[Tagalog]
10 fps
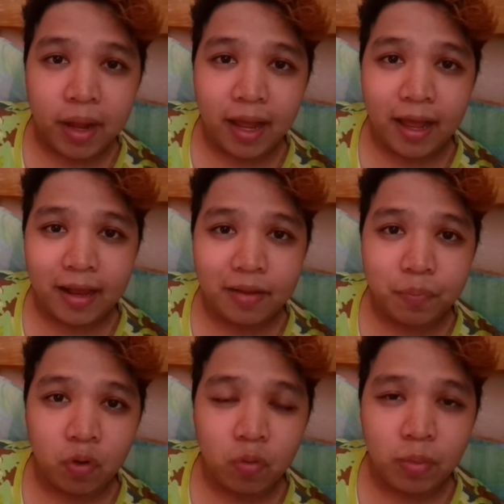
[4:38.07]

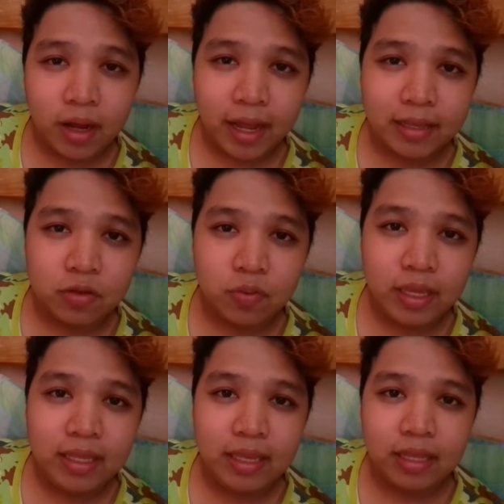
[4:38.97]
maaari pong umangat
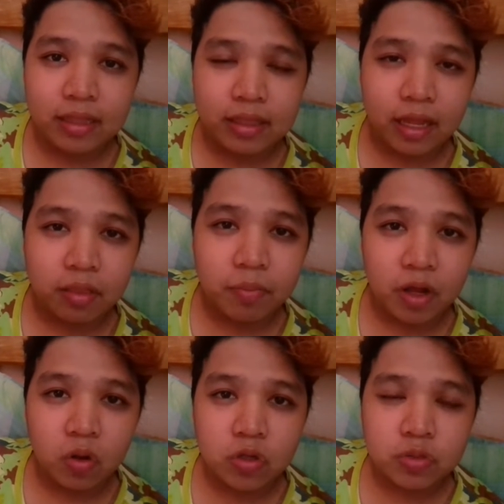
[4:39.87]
yung init at
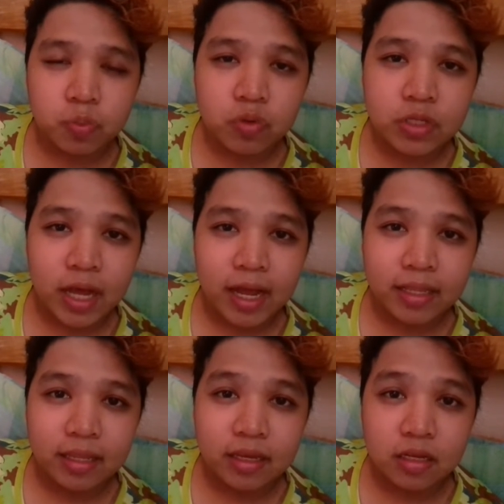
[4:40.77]
mag-cause po
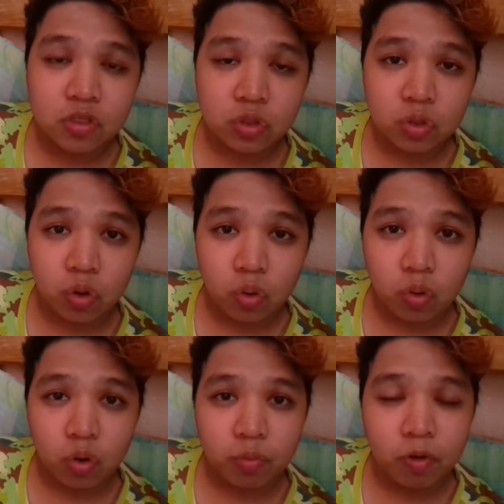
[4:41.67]
sa atin ng
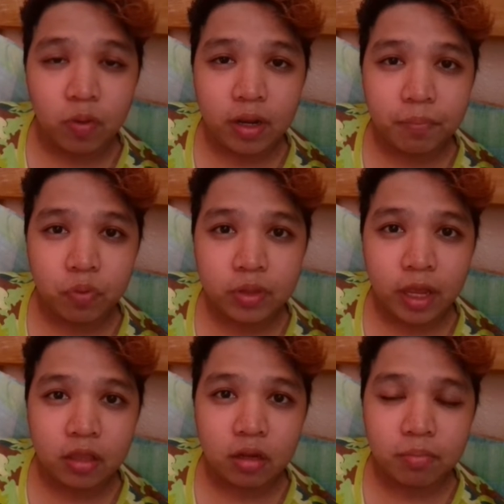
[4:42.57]
stroke or mawalan po
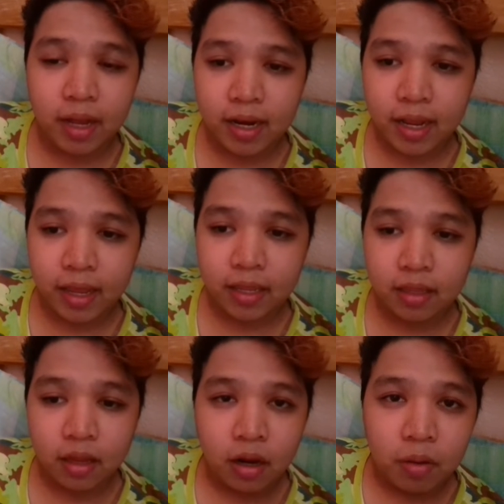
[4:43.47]
tayo ng malay
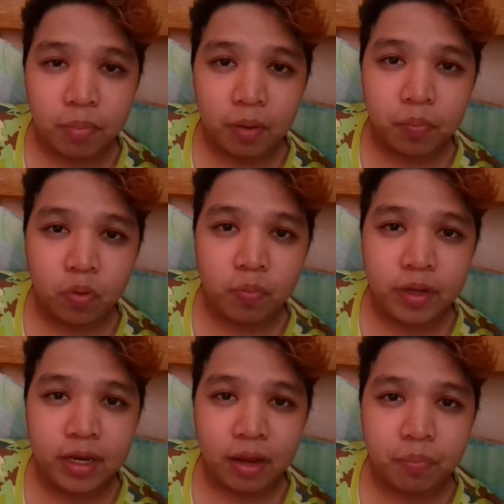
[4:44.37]
pag po
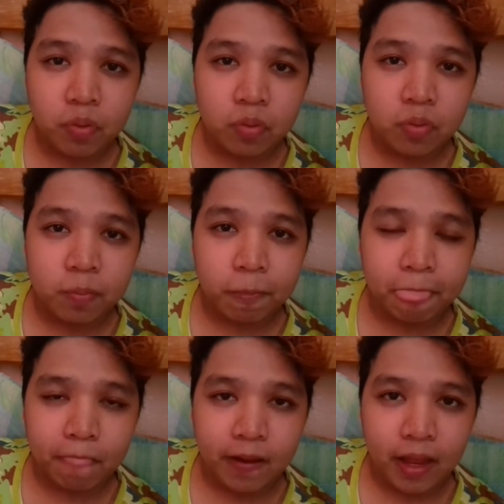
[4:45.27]
bigla pong
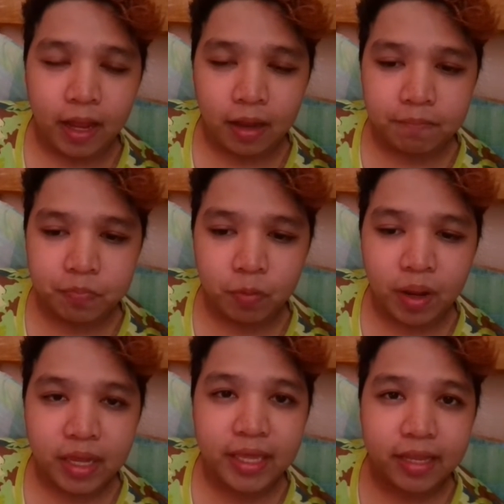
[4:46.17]
um,
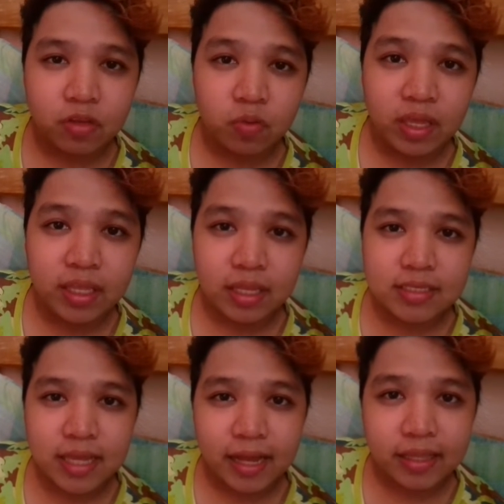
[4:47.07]
umakyat yung
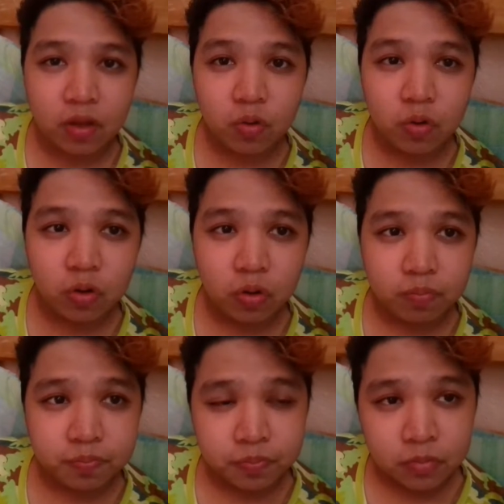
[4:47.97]
init sa ating
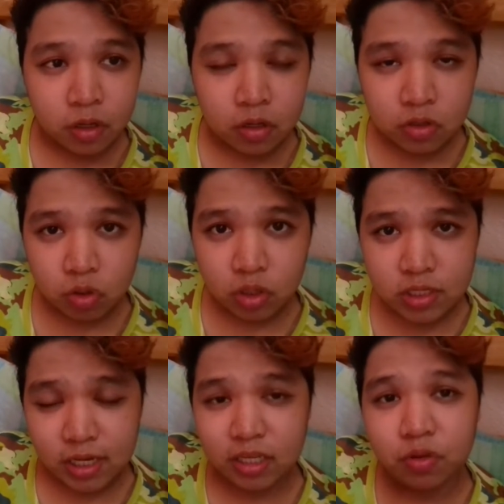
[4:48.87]
ulo. So,
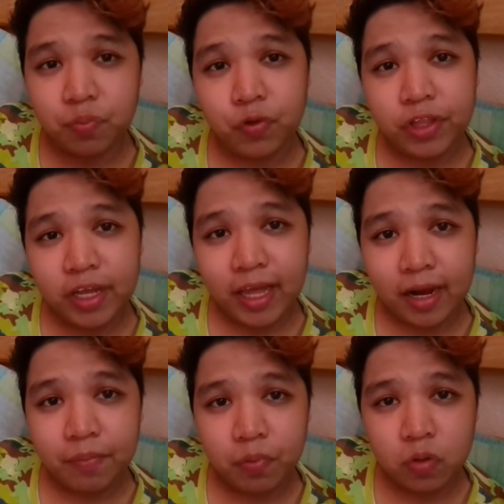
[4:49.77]
kasi ganun po yung
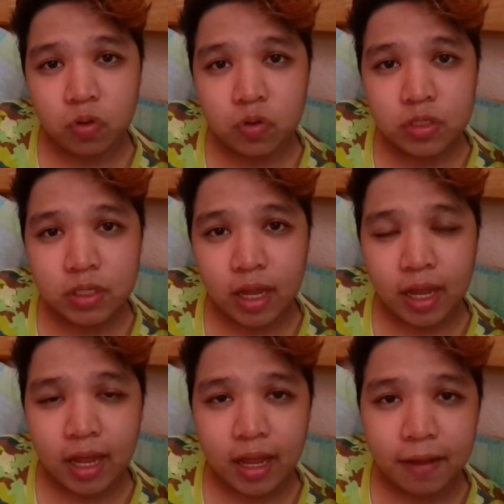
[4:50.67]
nangyari po dun
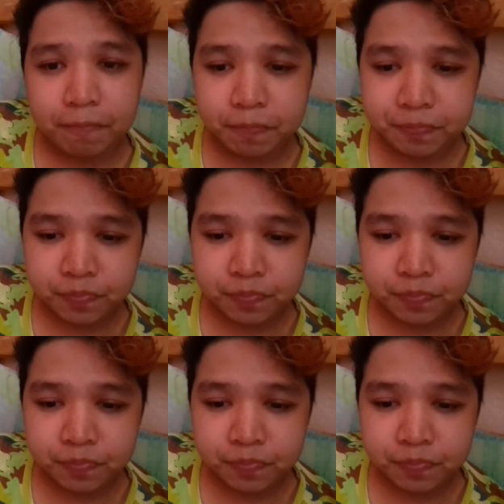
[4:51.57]
sa um,